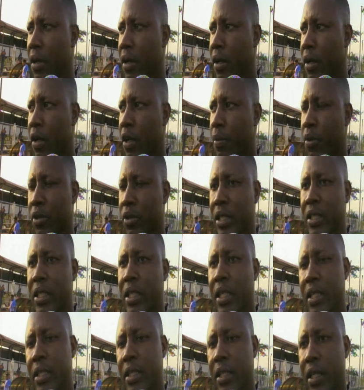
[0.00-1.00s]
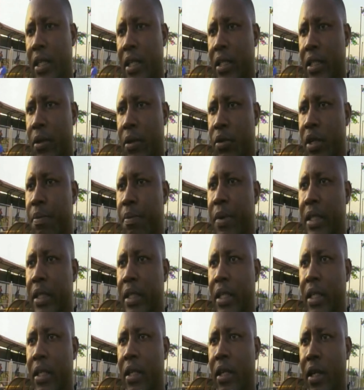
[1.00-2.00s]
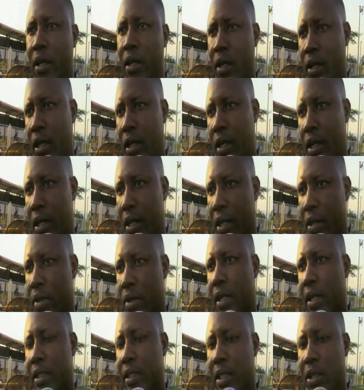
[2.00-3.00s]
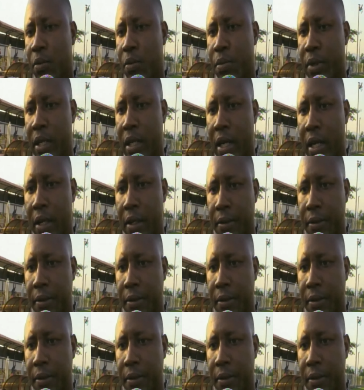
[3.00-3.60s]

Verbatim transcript: lo importante es que se llevó un empate eh, en una cancha complicada.